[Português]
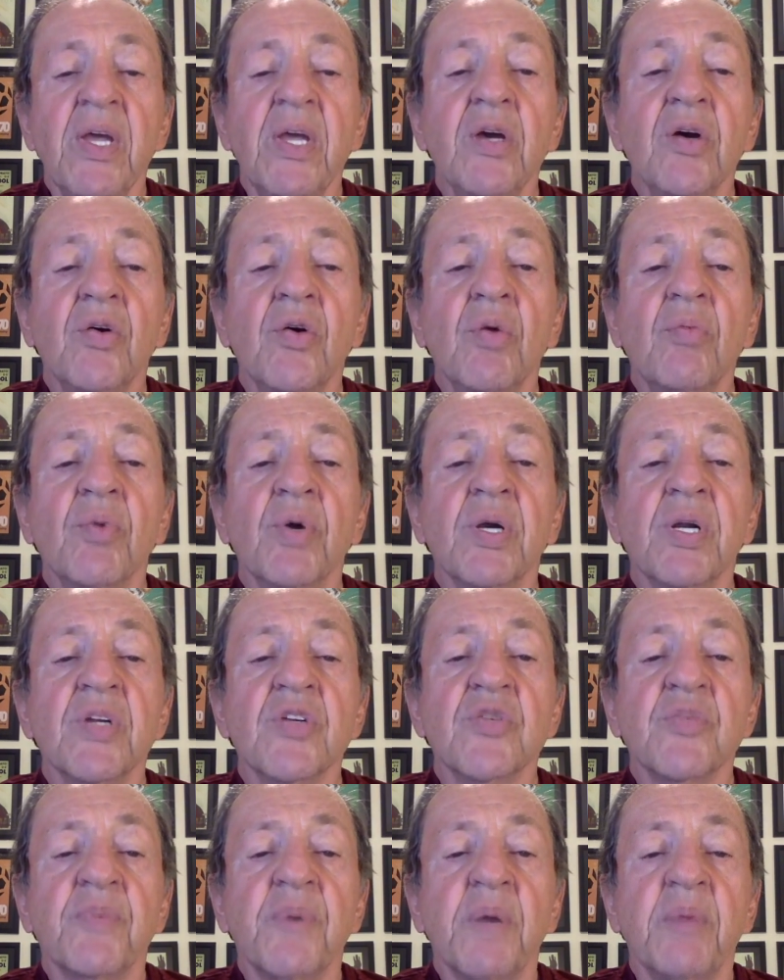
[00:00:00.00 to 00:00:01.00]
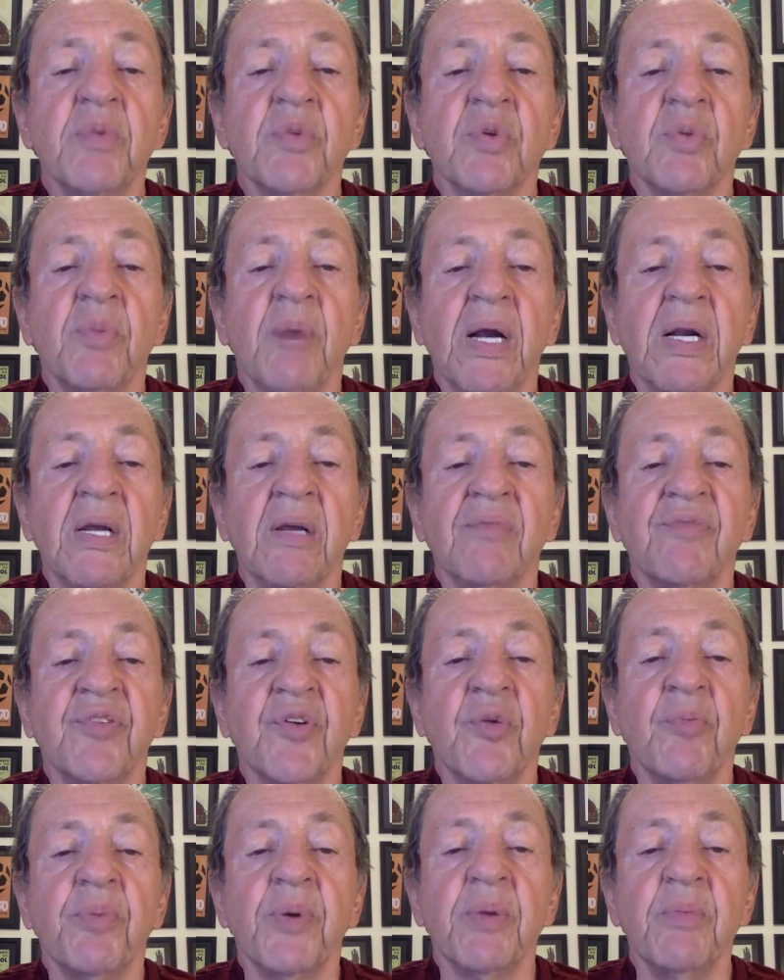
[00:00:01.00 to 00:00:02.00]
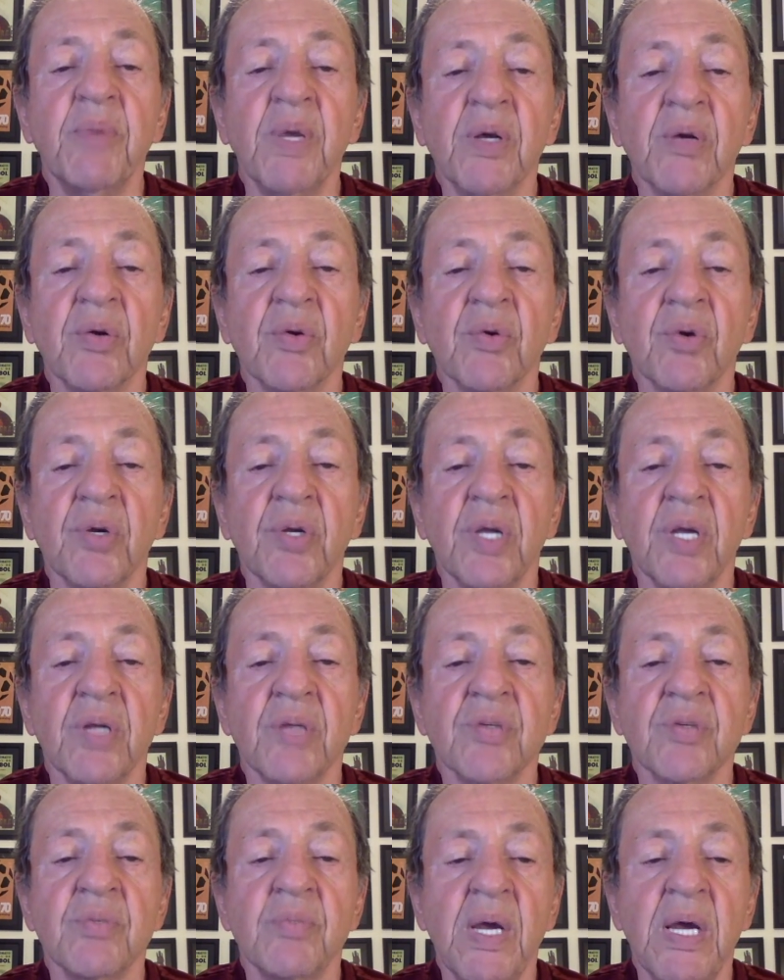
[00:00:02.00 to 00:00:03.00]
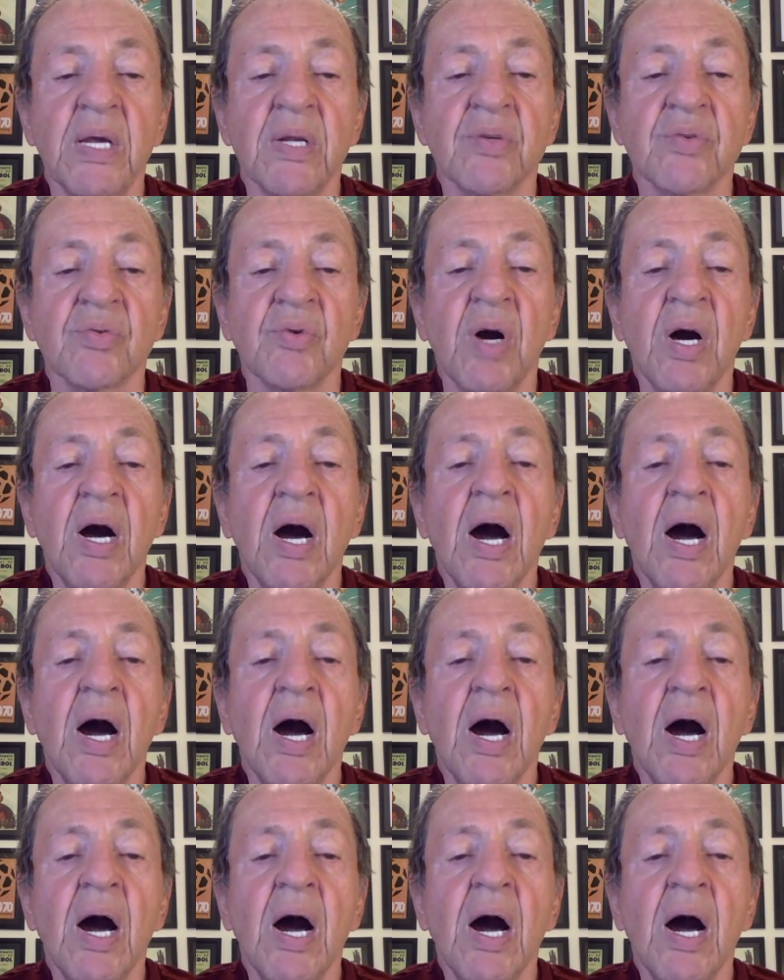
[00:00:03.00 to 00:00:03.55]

E como o Grande Prêmio do Bahrein foi o primeiro no Oriente Médio,